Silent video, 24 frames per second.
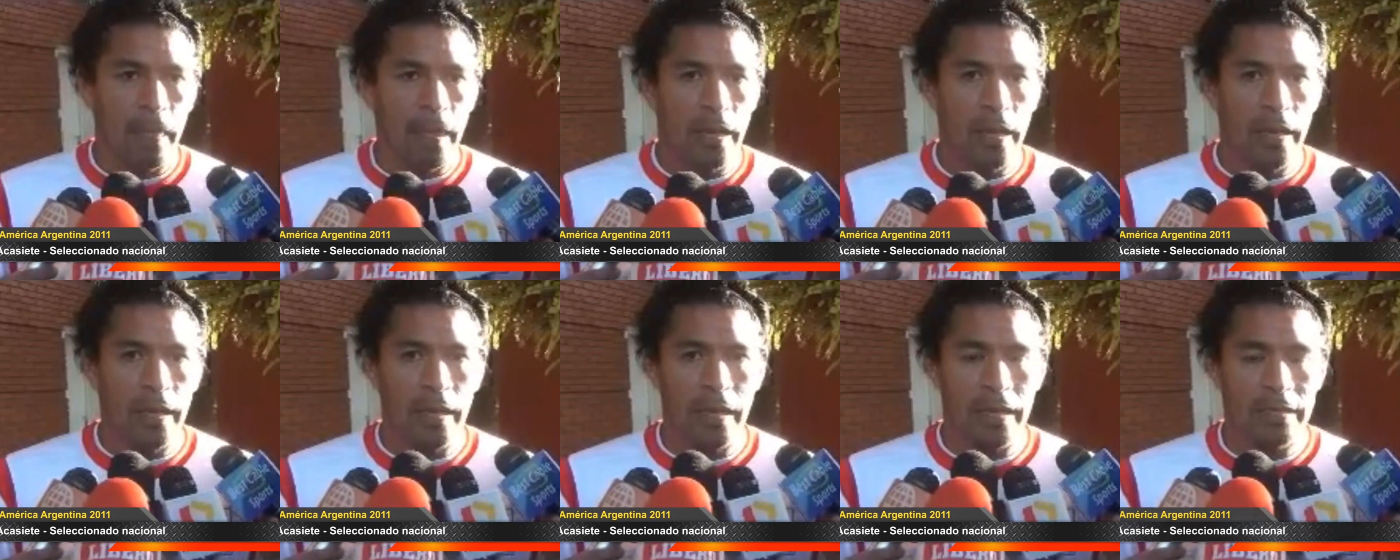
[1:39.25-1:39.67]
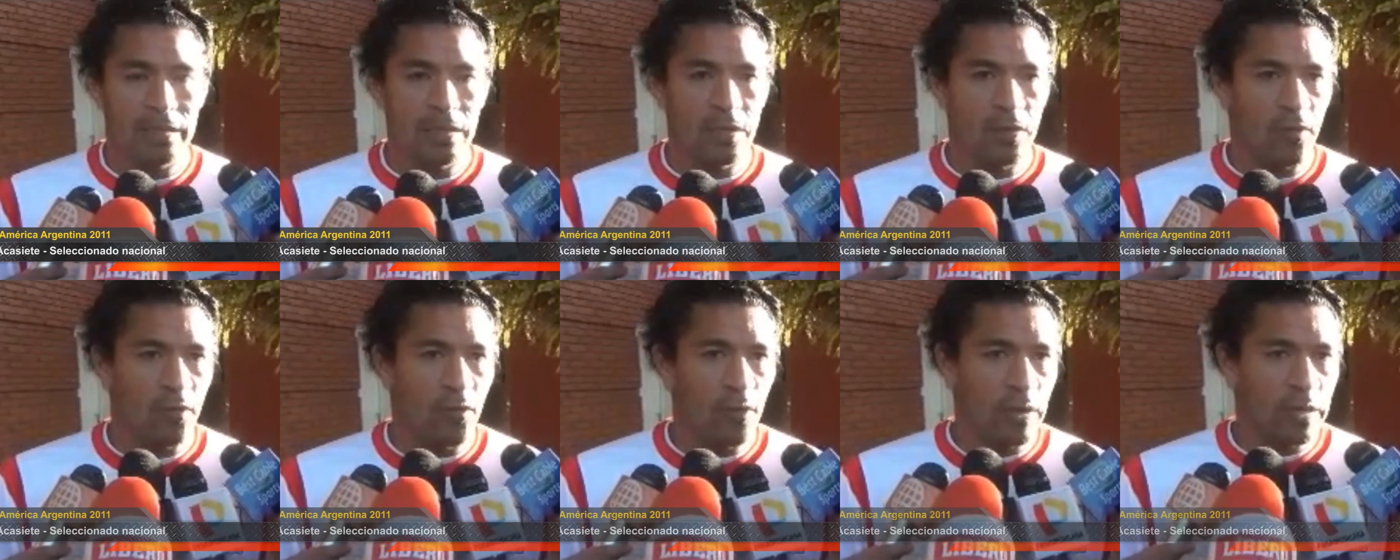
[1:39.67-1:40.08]
eh, ha
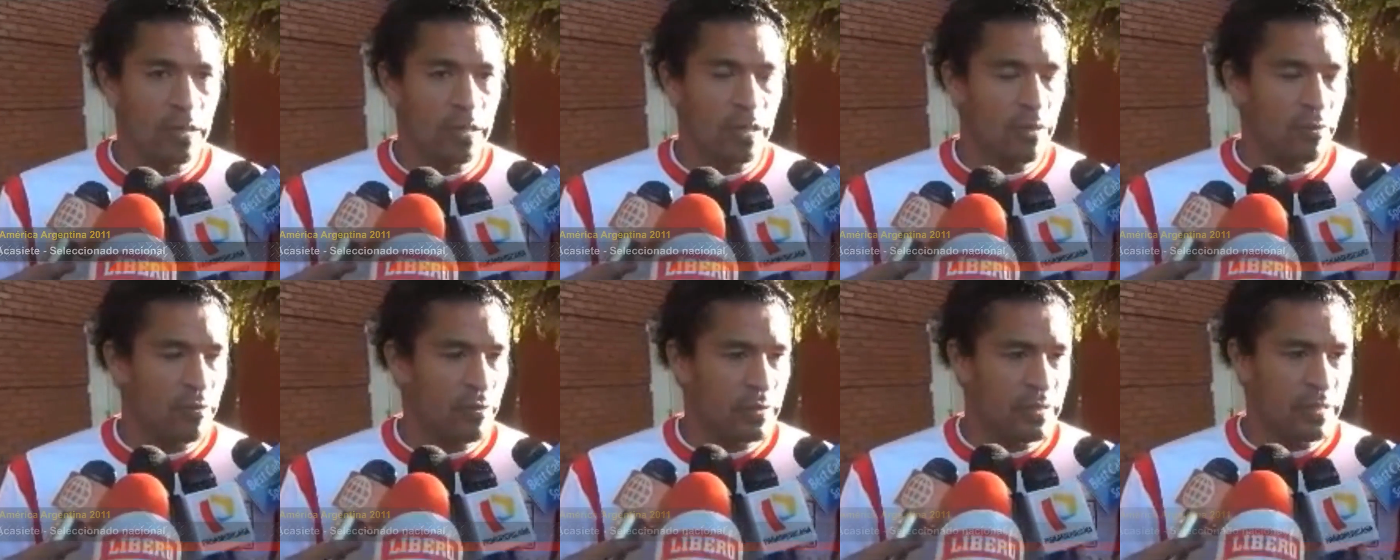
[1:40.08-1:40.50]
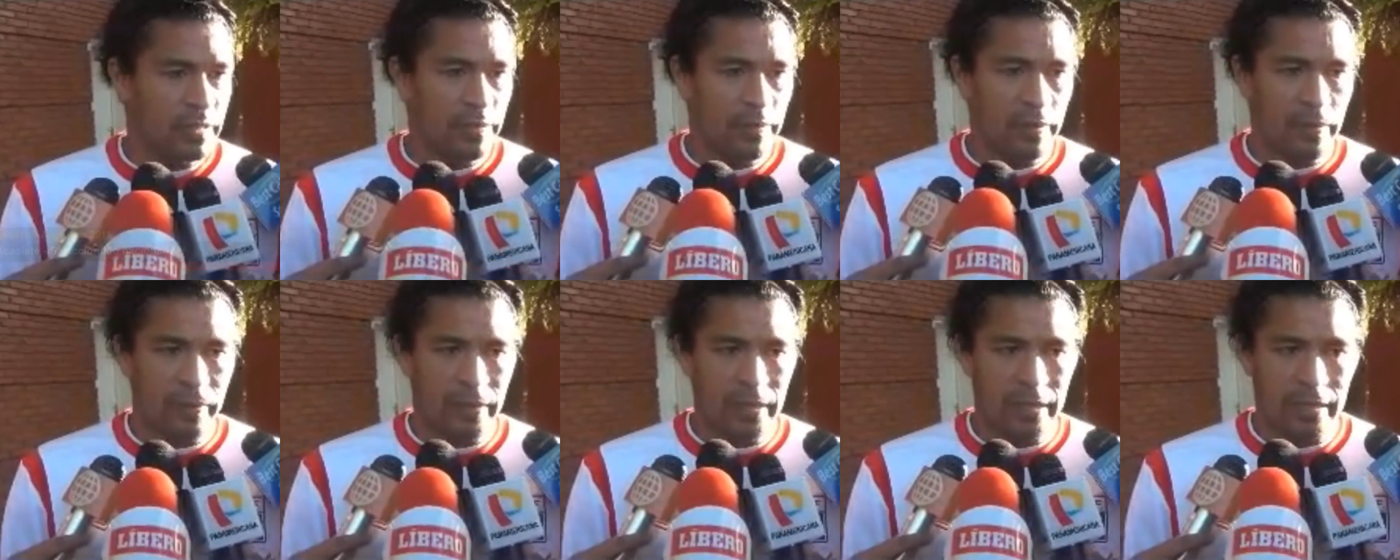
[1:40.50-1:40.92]
sido fuerte
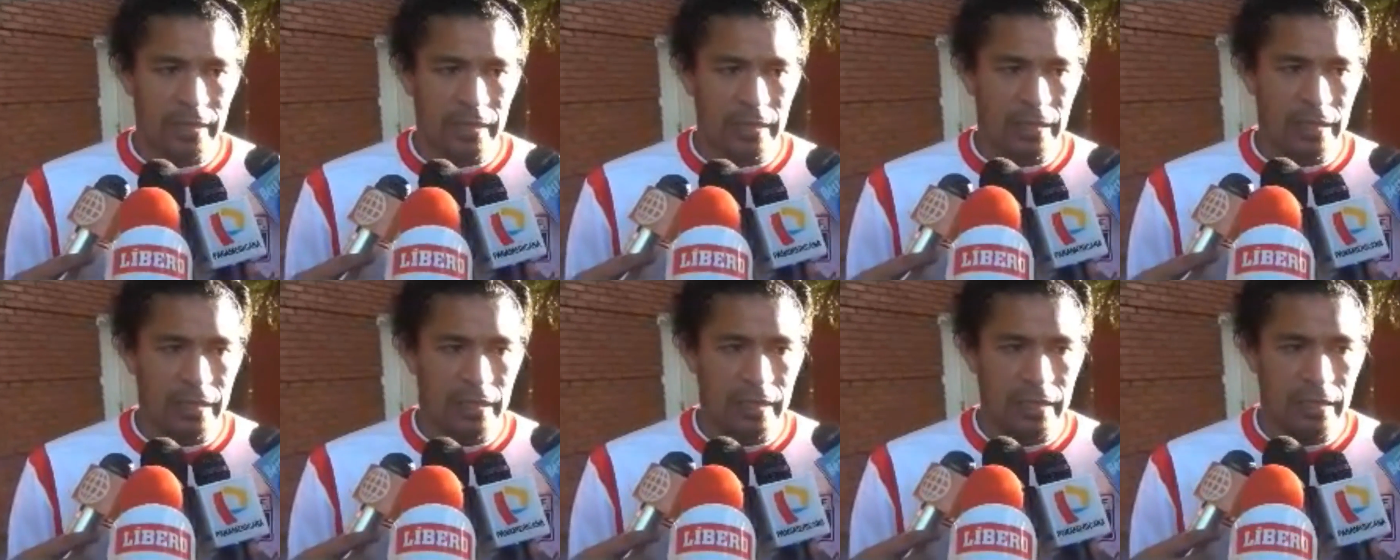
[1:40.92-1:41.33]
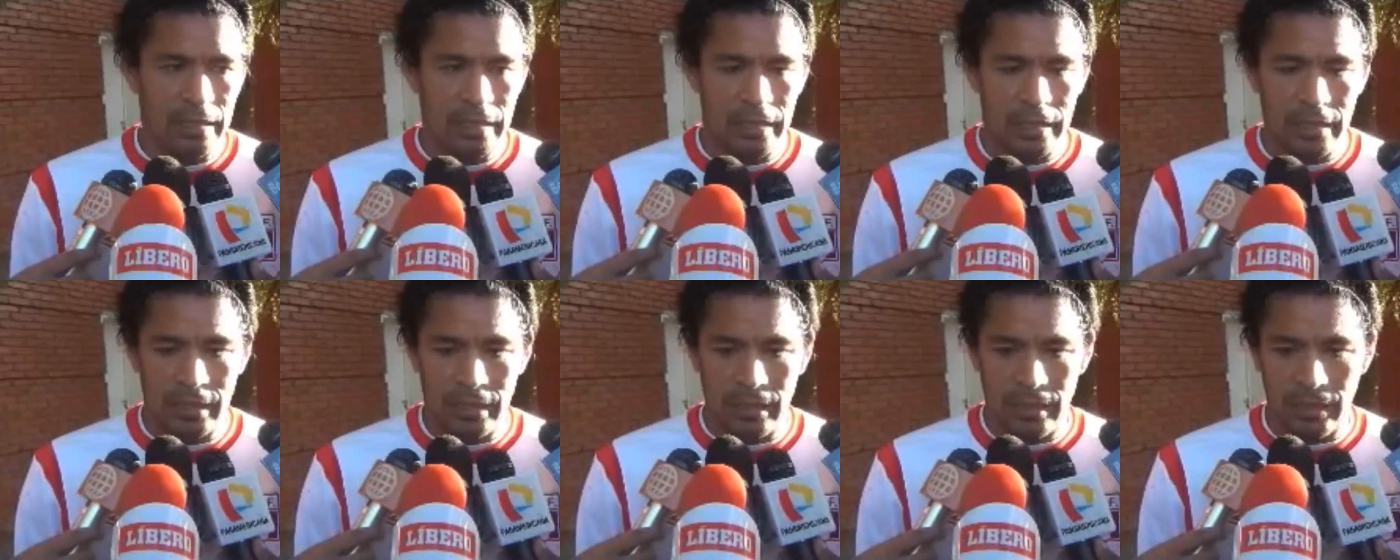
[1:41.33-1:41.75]
defensivamente
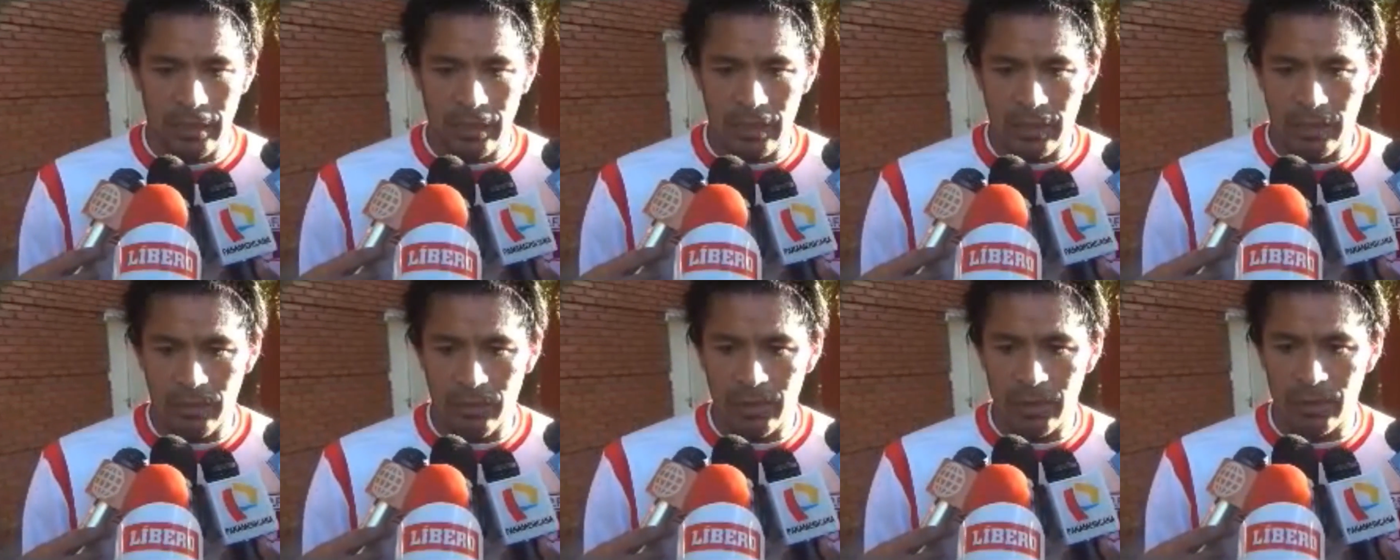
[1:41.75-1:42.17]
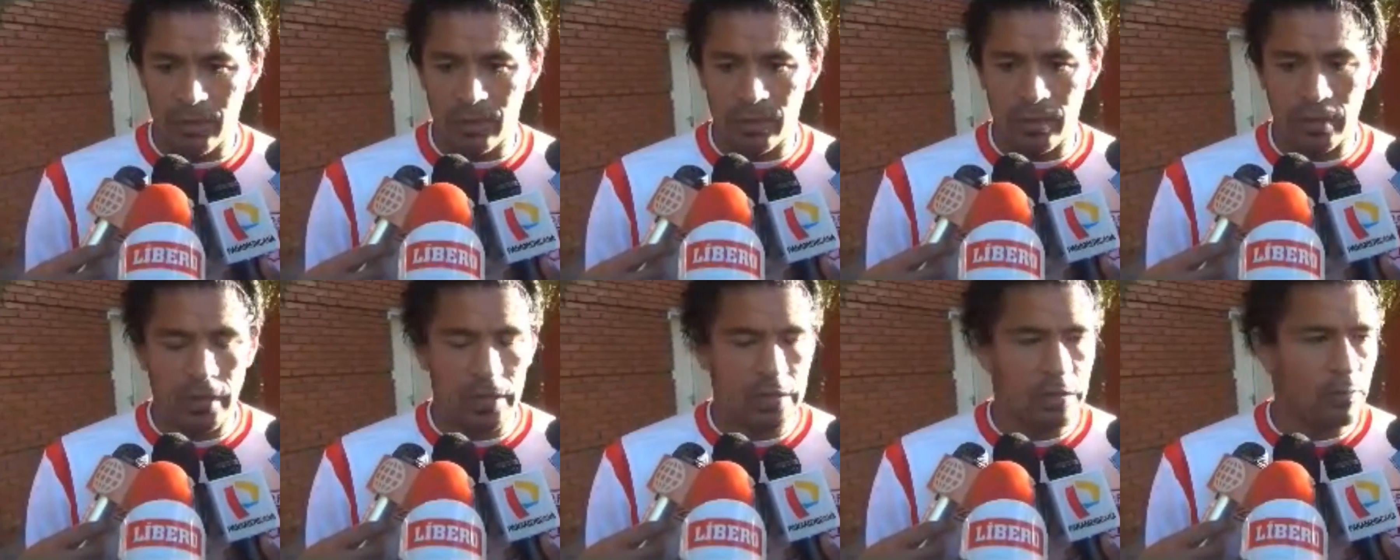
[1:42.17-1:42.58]
y, bueno,
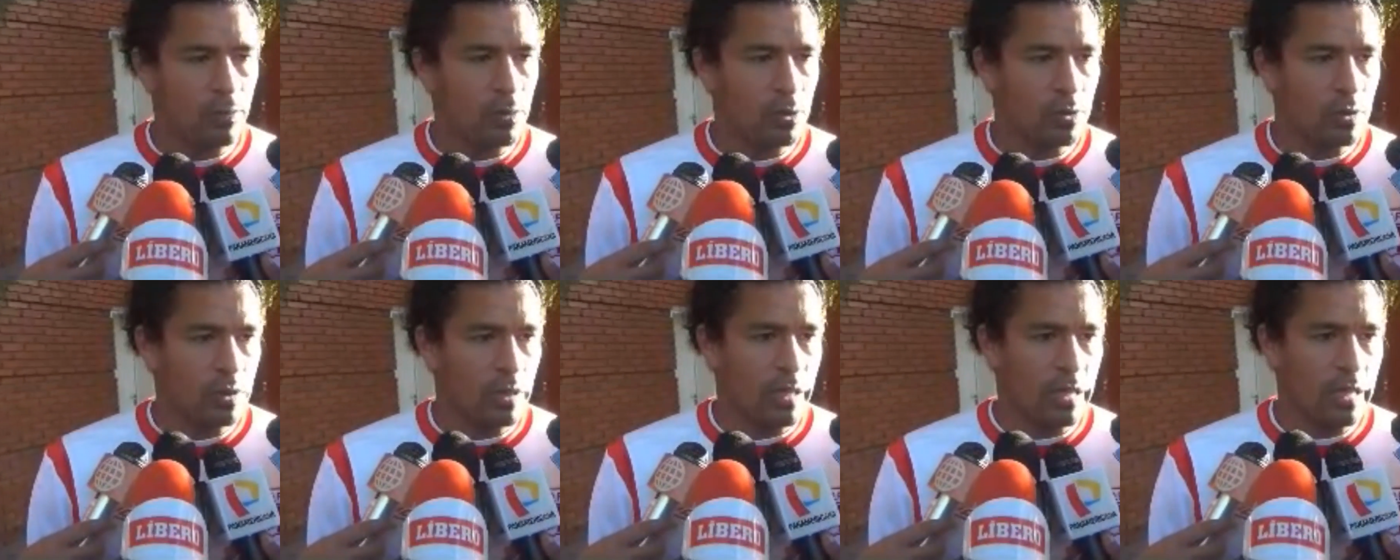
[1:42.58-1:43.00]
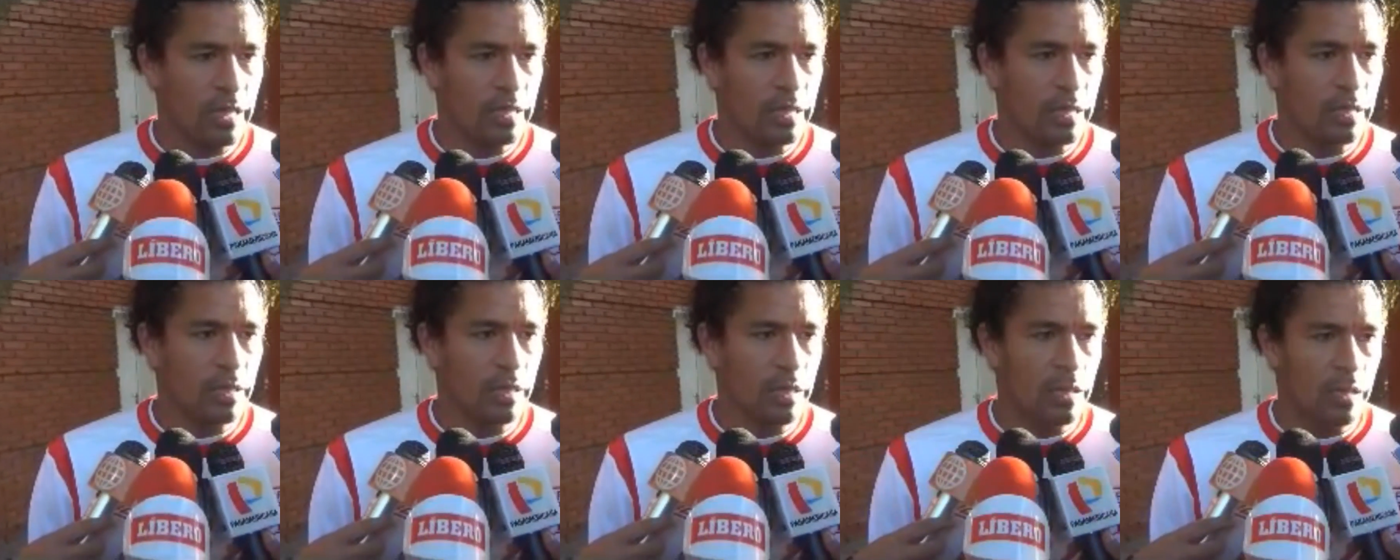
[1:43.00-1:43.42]
las oportunidades que ha
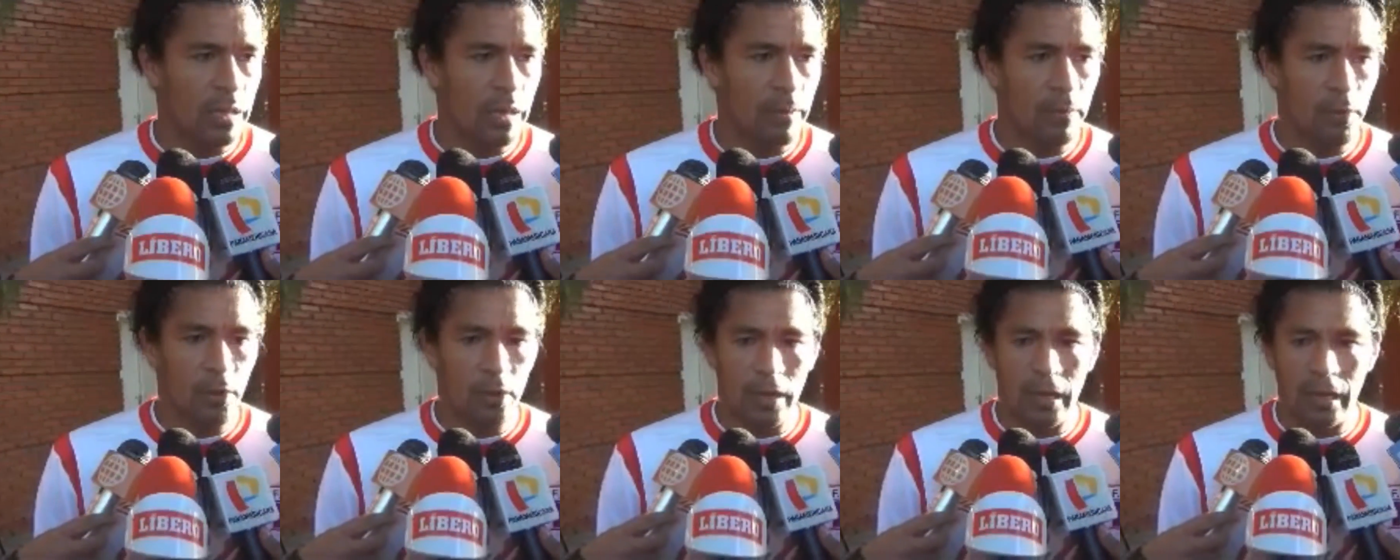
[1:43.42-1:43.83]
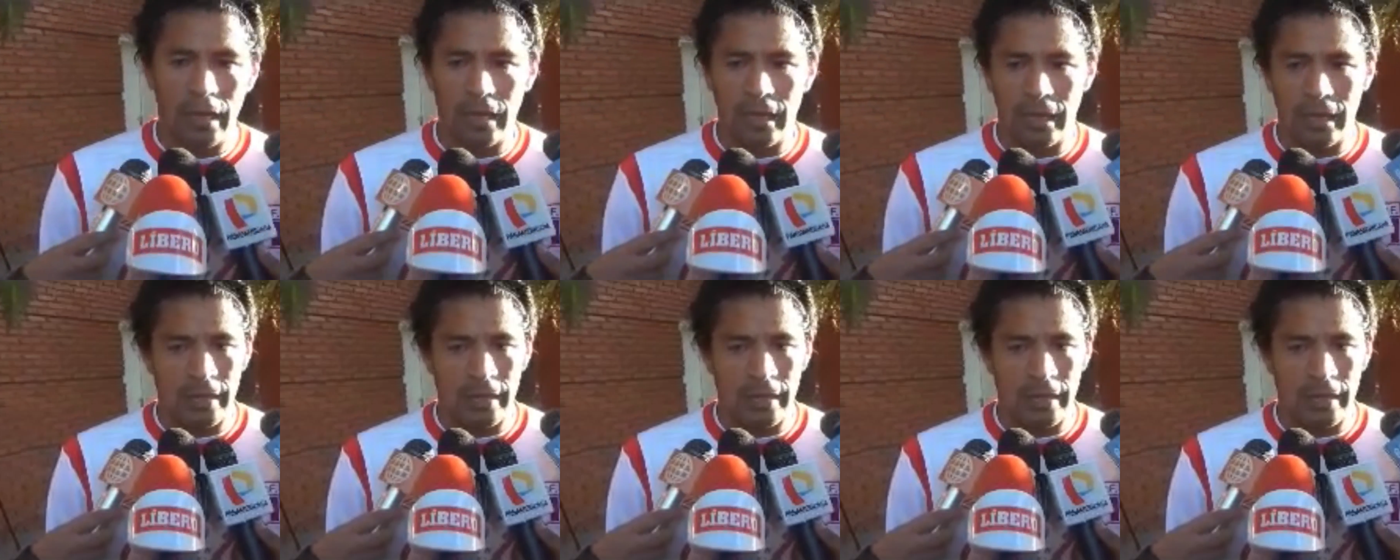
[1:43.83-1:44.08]
tenido, las pocas,